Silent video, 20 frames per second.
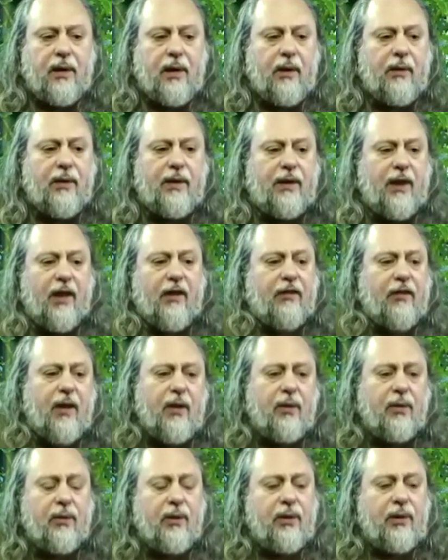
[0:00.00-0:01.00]
Eu
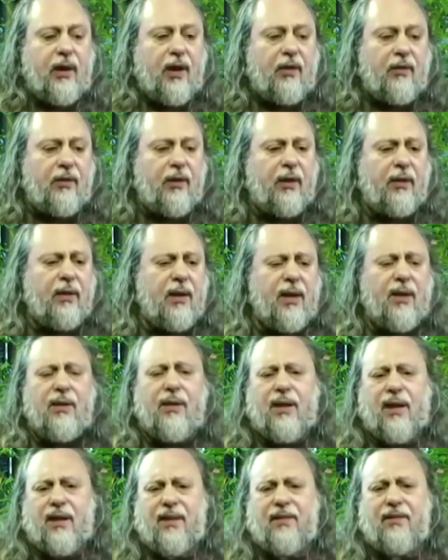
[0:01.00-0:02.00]
intervenho ou não intervenho?
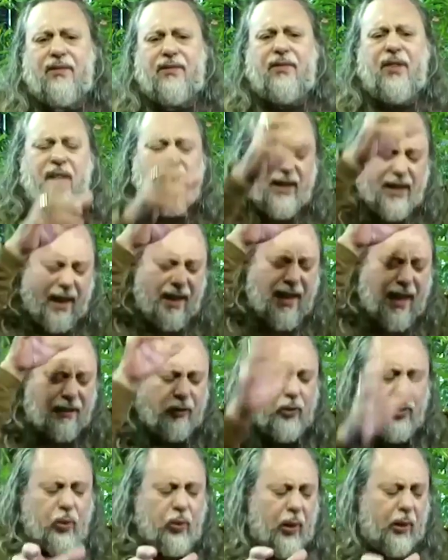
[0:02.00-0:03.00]
Não, cara. Fica na
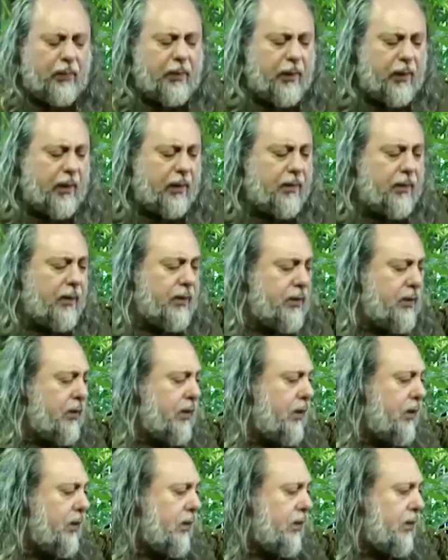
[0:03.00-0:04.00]
tua, pelo amor de
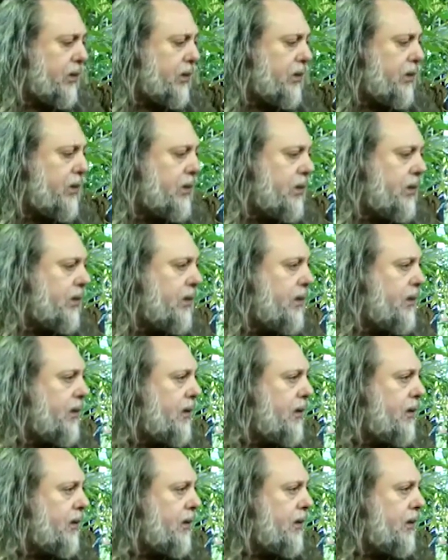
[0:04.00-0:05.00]
Deus.
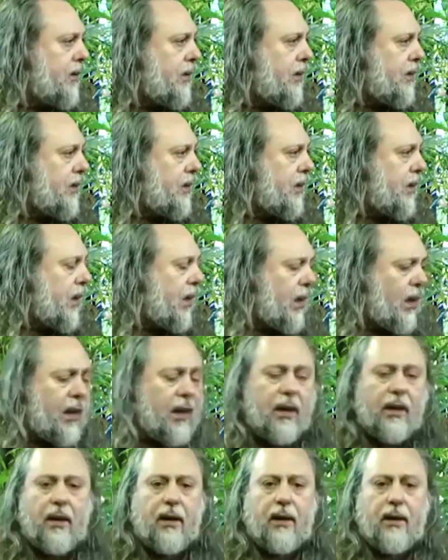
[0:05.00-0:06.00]

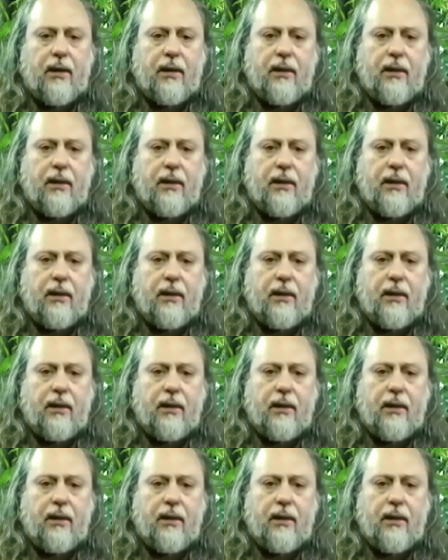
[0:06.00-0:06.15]
Ai.